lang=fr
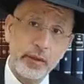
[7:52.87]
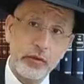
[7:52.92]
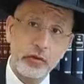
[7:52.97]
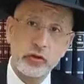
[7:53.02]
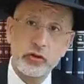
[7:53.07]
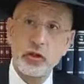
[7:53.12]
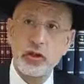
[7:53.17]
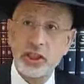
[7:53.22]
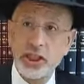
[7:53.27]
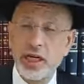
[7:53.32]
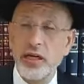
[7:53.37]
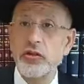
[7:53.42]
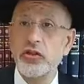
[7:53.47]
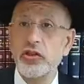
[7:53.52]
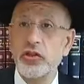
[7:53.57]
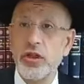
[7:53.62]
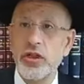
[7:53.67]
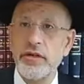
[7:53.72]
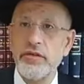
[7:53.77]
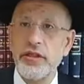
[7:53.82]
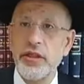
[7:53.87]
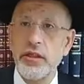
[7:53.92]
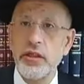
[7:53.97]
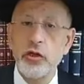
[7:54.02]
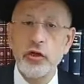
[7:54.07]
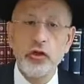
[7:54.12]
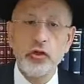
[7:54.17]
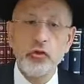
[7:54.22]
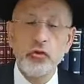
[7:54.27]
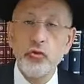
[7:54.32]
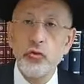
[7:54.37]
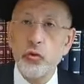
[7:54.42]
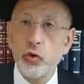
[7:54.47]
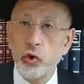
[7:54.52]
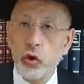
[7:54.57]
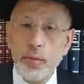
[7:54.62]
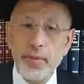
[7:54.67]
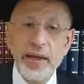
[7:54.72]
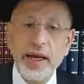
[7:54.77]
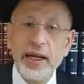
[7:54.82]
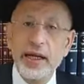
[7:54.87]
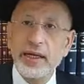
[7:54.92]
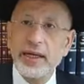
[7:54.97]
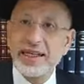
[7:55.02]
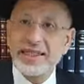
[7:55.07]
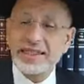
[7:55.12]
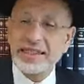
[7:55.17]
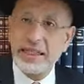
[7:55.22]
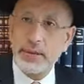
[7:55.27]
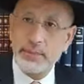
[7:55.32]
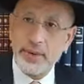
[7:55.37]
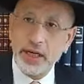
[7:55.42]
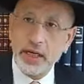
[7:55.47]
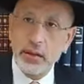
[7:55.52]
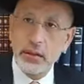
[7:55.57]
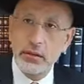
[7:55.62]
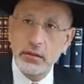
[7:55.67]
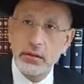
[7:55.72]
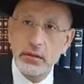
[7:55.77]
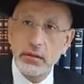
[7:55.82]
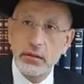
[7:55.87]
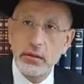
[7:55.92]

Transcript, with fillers: dans ce challenge de la vie, nous remet à la case départ